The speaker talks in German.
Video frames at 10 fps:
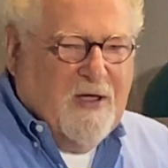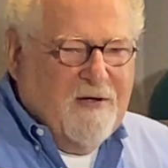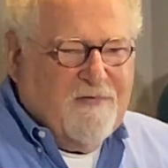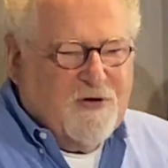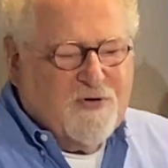
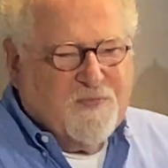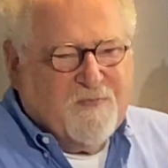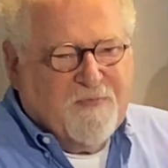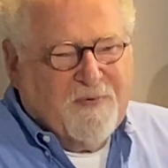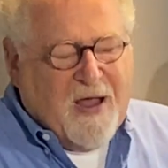irgendwie
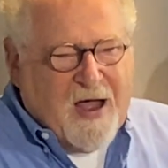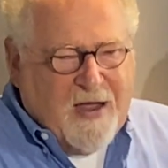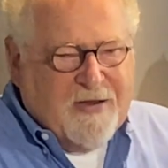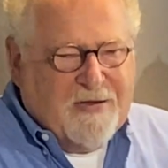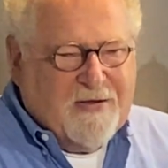
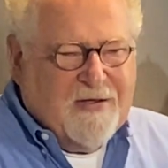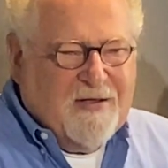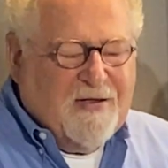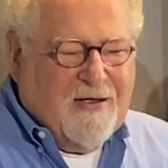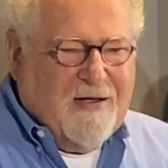sprach ich
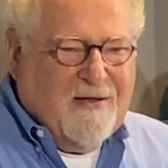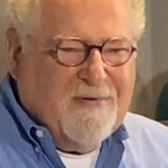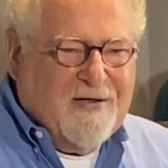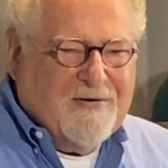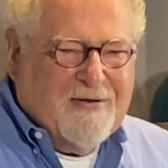
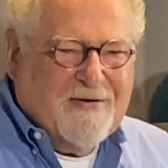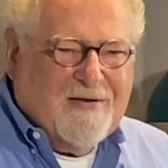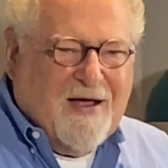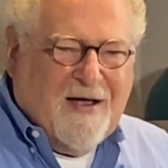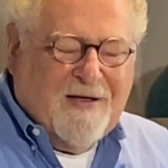aber
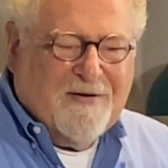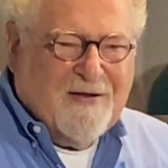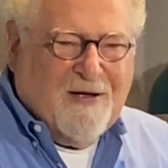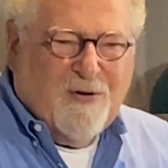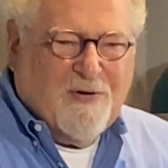da
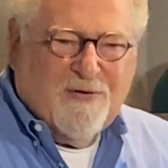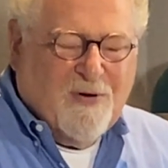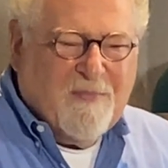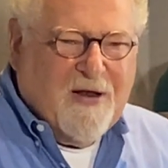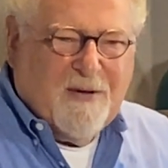auch
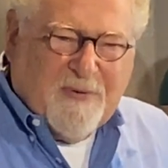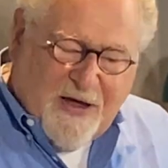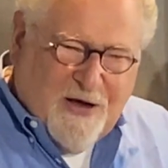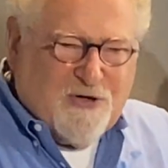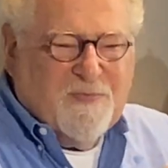nochmal
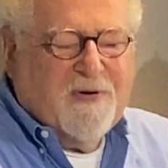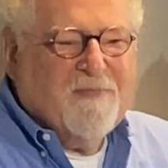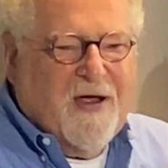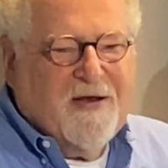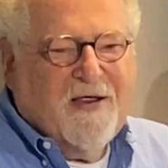hebräisch mit
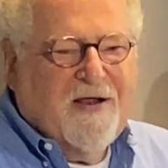meinen